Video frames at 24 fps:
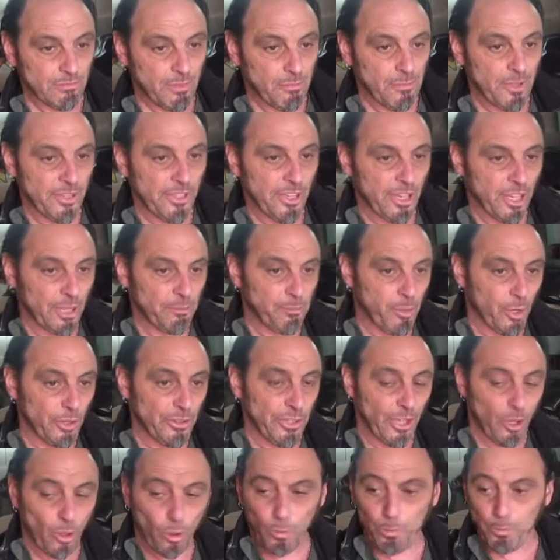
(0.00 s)
Ma manière est
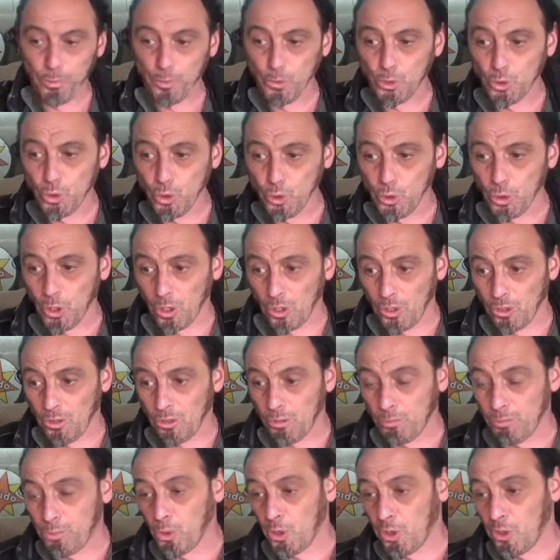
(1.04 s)
bonne. Alors le plus dur
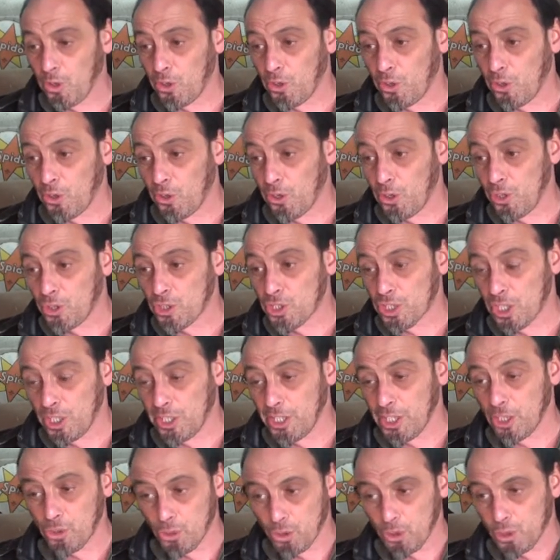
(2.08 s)
pour un
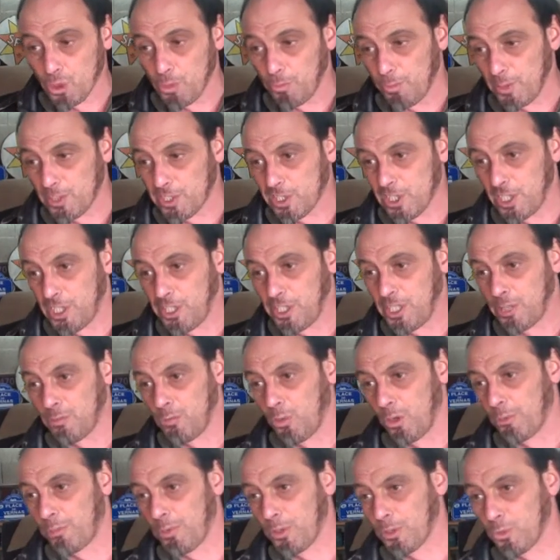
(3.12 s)
cellier, je ne suis pas cellier
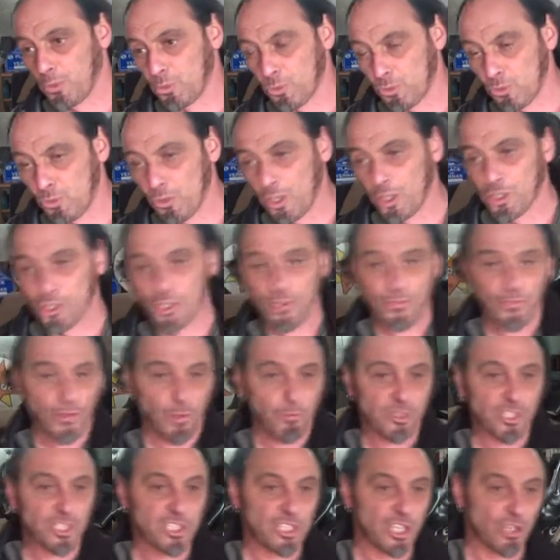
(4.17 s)
moi, pas du tout. Hein. J'ai fait
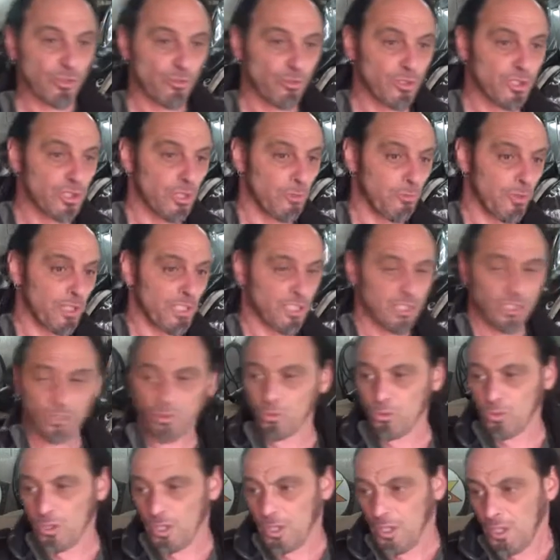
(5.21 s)
un petit stage une semaine, c'est
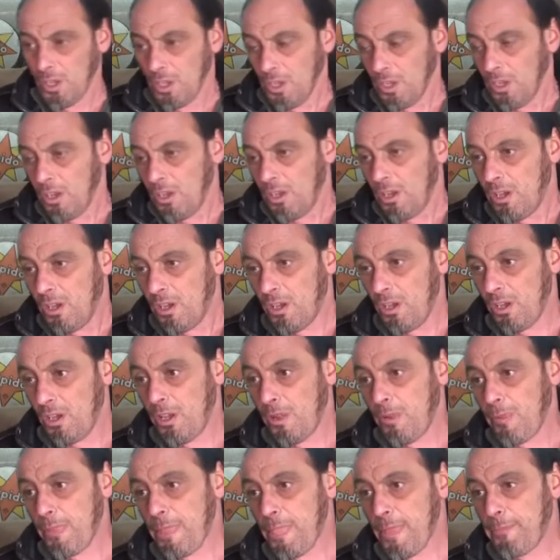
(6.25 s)
tout.
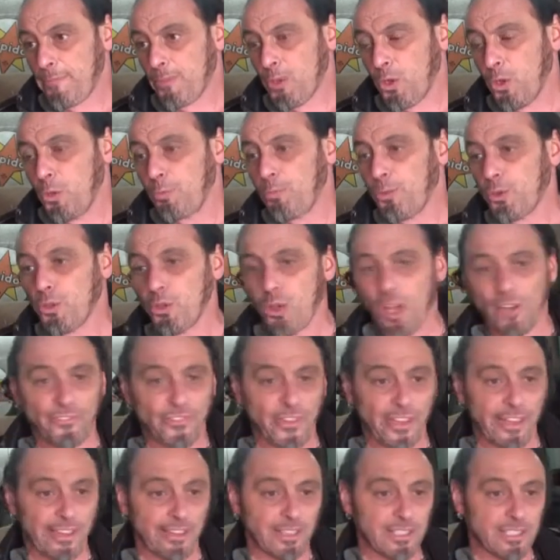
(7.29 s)
Euh, le plus dur à
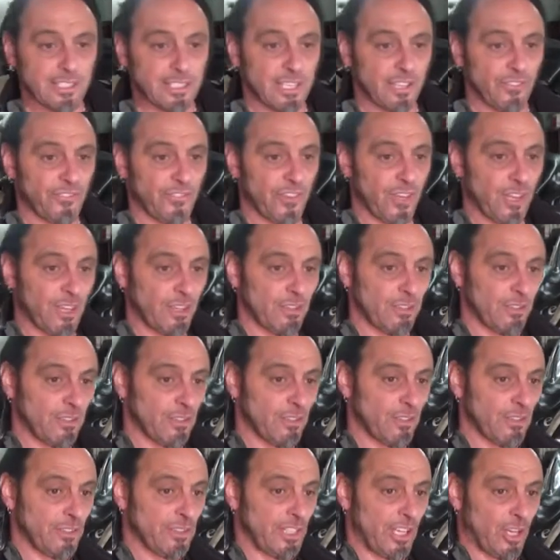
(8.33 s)
faire, c'est faire
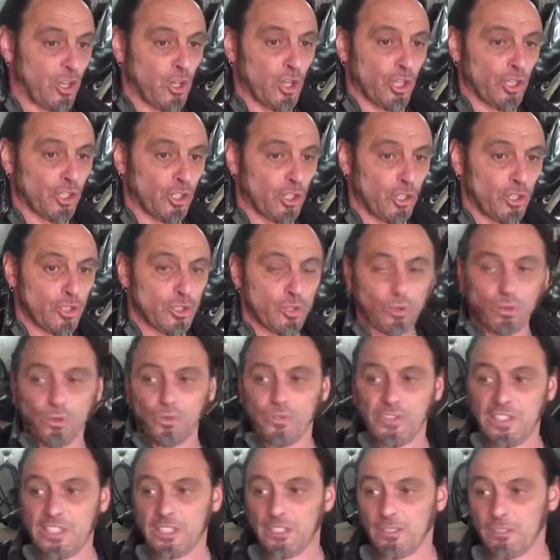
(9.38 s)
des cotes sur
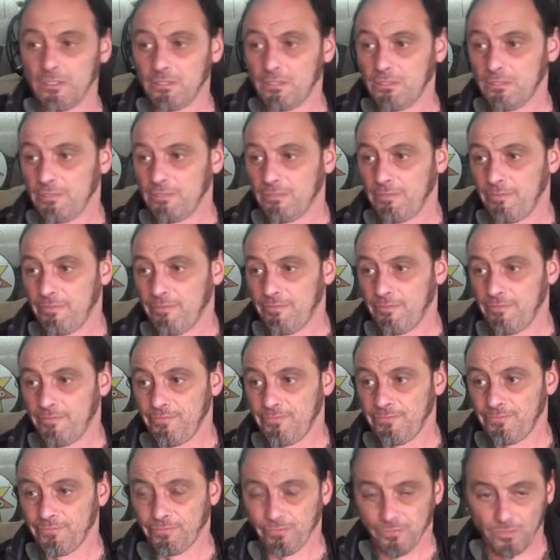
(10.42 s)
du vide.
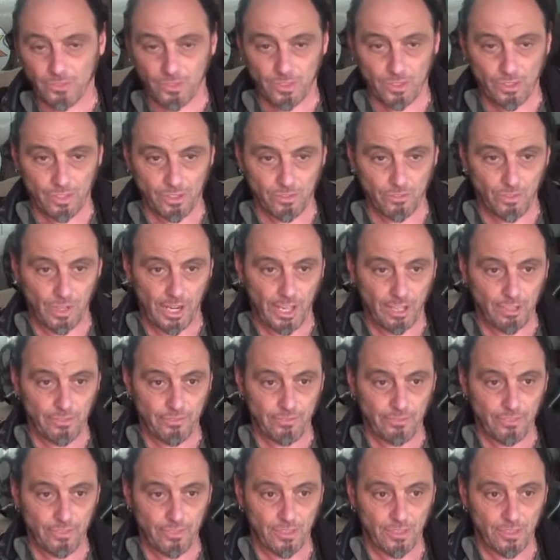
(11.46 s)
Voilà.